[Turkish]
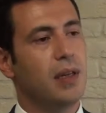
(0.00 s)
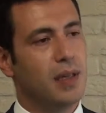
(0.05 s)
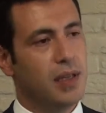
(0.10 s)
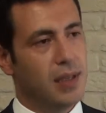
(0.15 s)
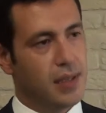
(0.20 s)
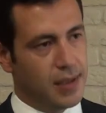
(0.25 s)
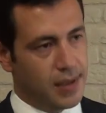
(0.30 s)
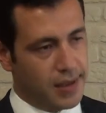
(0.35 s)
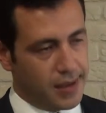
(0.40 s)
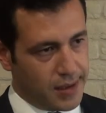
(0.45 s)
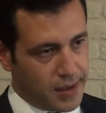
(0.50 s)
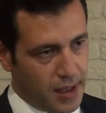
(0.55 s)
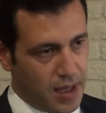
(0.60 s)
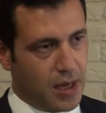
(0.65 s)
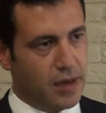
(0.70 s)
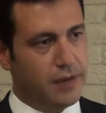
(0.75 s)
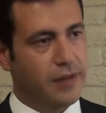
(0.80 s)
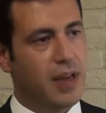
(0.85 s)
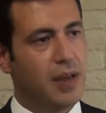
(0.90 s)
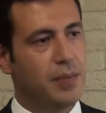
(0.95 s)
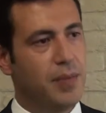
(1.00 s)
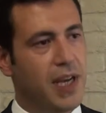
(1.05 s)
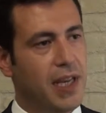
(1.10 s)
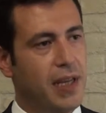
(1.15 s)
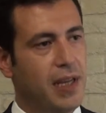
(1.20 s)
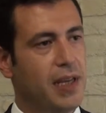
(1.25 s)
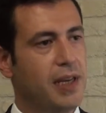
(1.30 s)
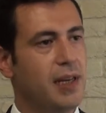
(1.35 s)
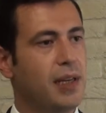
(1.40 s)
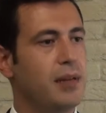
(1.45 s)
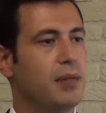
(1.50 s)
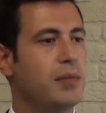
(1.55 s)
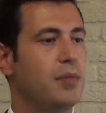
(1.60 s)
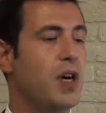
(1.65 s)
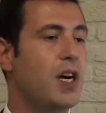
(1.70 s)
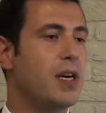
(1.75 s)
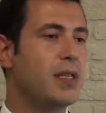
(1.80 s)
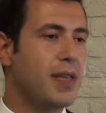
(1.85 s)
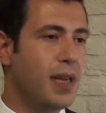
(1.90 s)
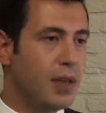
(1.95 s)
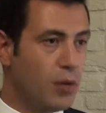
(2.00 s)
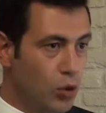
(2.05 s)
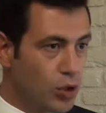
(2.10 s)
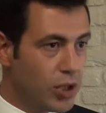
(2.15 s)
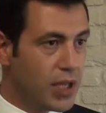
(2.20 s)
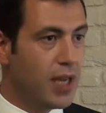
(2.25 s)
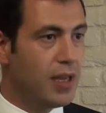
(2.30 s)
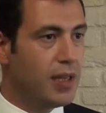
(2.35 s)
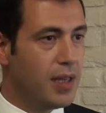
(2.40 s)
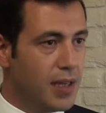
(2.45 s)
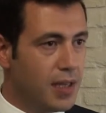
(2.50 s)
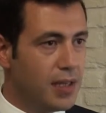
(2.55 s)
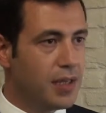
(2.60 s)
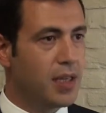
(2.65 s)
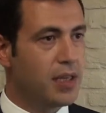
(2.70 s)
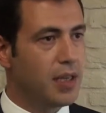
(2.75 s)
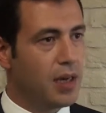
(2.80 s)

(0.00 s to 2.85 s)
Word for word: e, AVM'lerin, bazen otellerin